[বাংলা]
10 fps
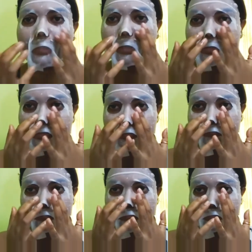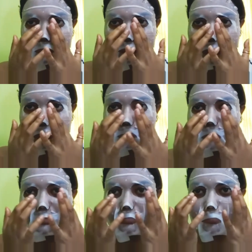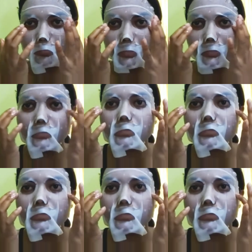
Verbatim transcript: দেখাচ্ছি ফিফটিন টু টোয়েন্টি মিনিট পরে